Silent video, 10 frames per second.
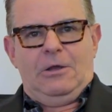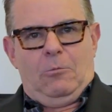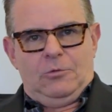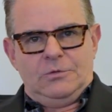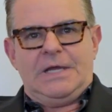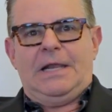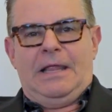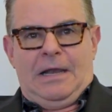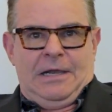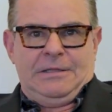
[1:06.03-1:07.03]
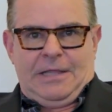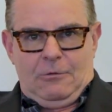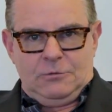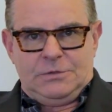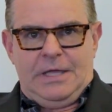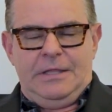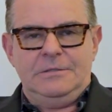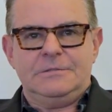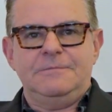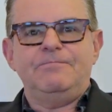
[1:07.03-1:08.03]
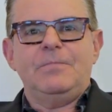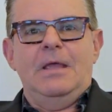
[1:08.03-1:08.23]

como nos han alentado ustedes